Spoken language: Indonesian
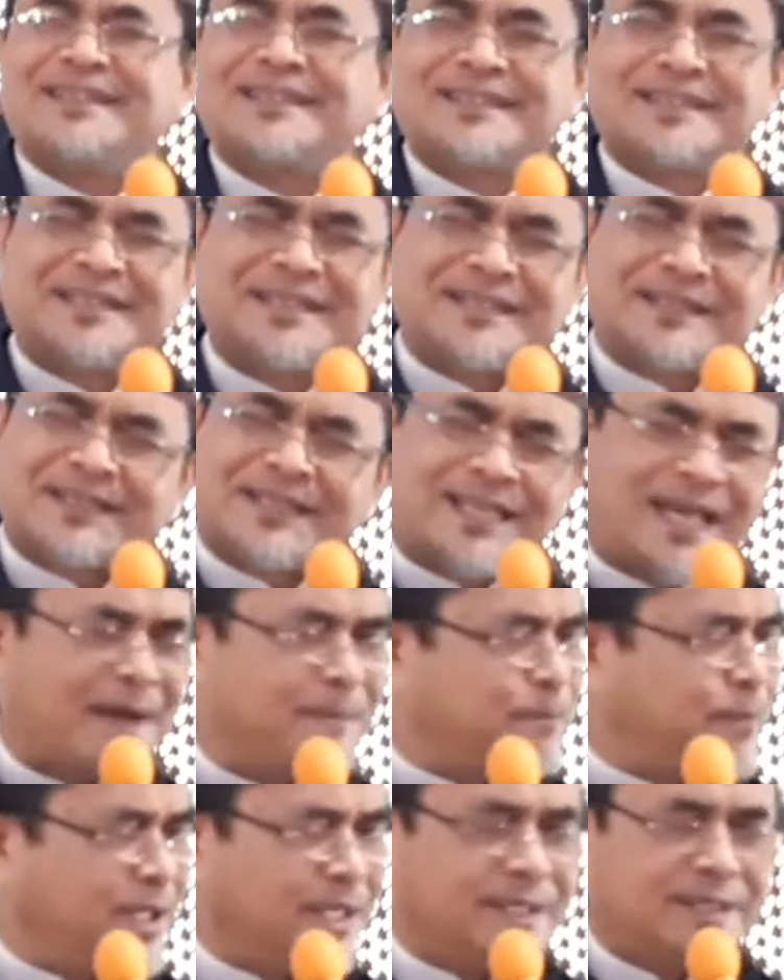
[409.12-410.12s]

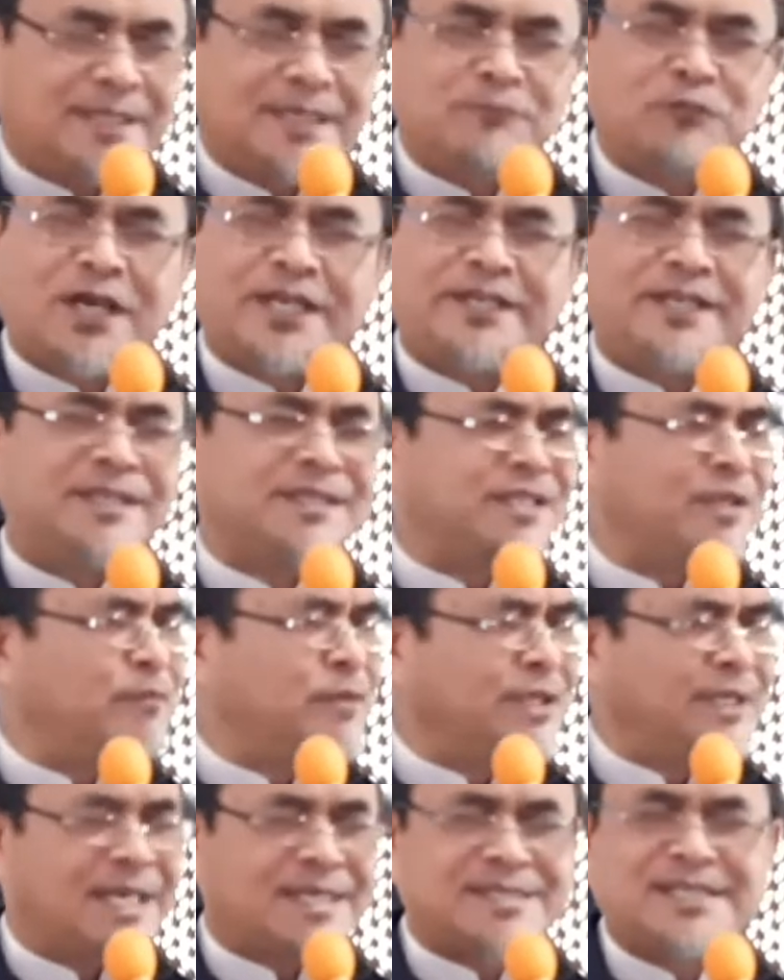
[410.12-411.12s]
tetapi tujuan
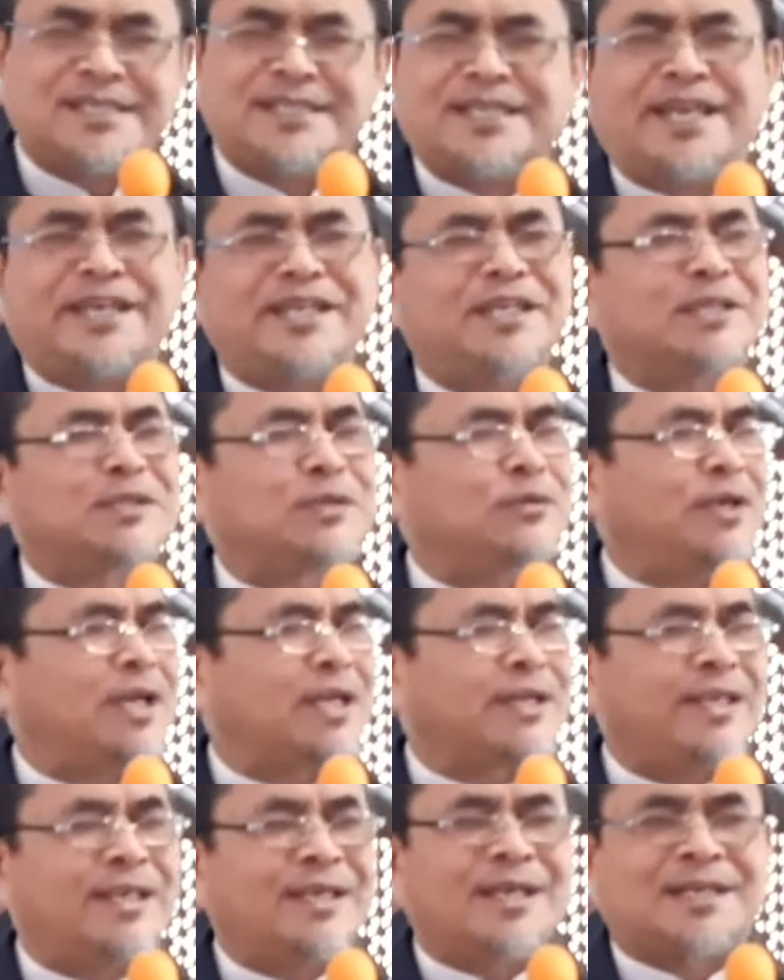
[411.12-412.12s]
intimidasinya itu
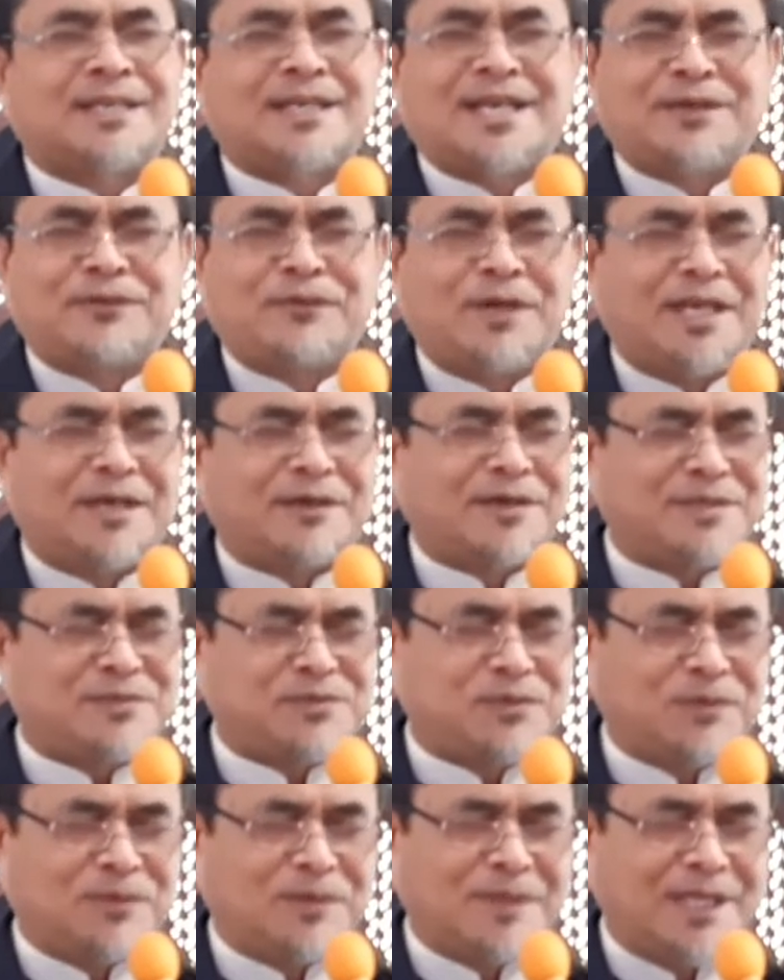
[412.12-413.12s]
yang diingatkan oleh
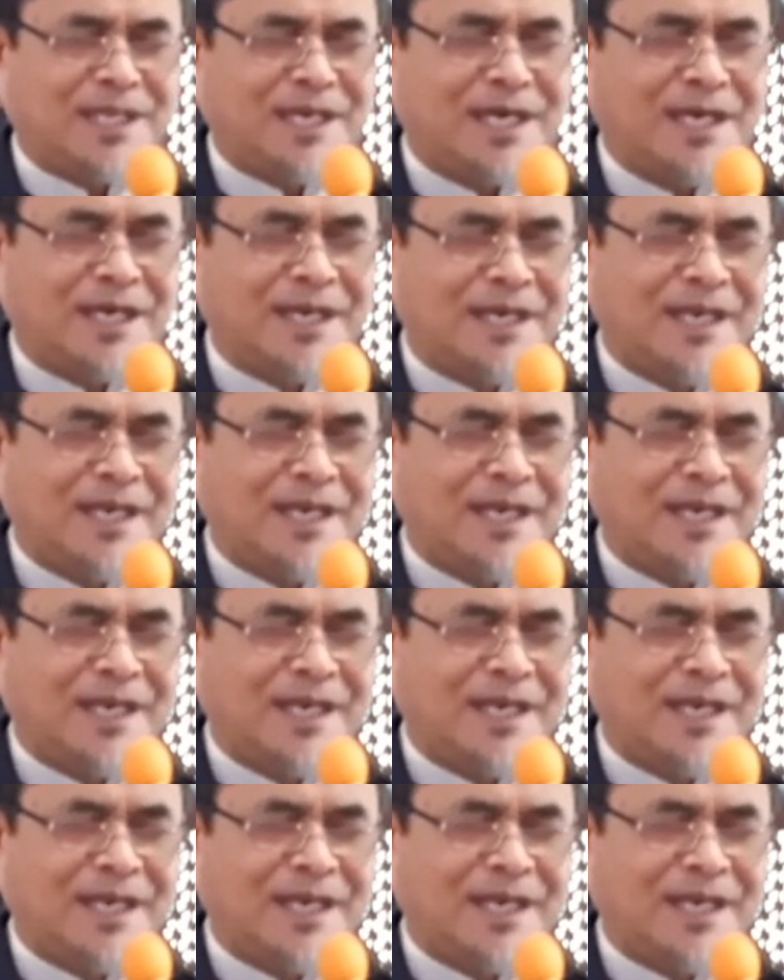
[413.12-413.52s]
Rasulullah.